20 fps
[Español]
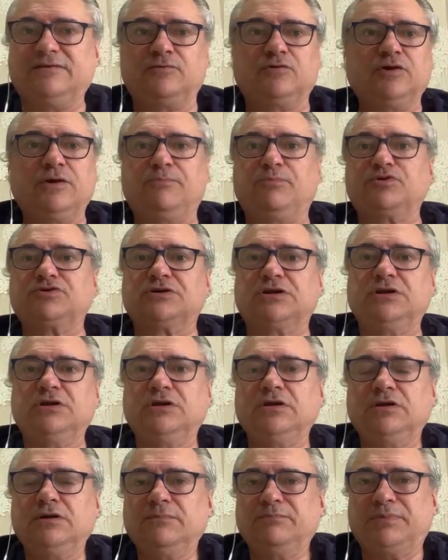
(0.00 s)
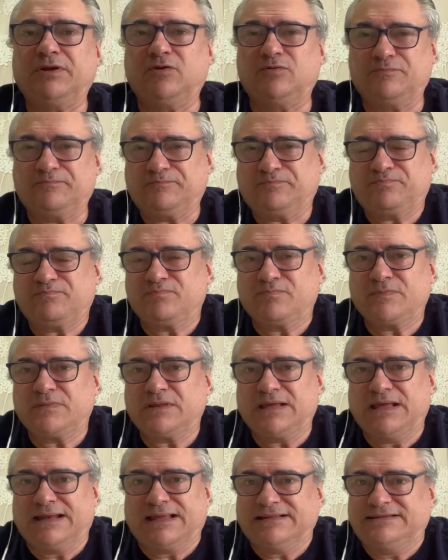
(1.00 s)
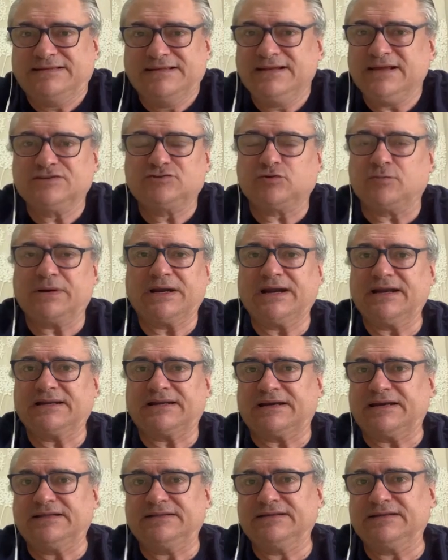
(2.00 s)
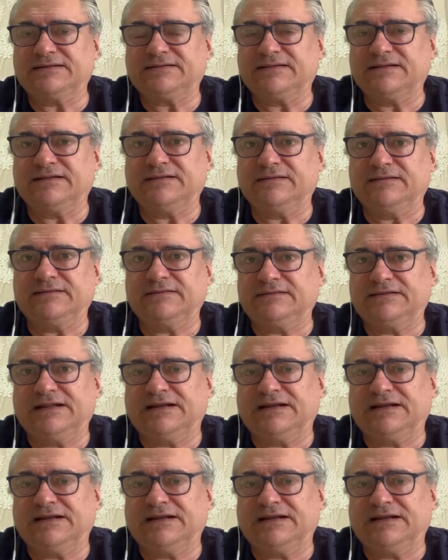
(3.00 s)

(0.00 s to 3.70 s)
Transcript: Oye, pues, pero el que tiene que tomar las riendas de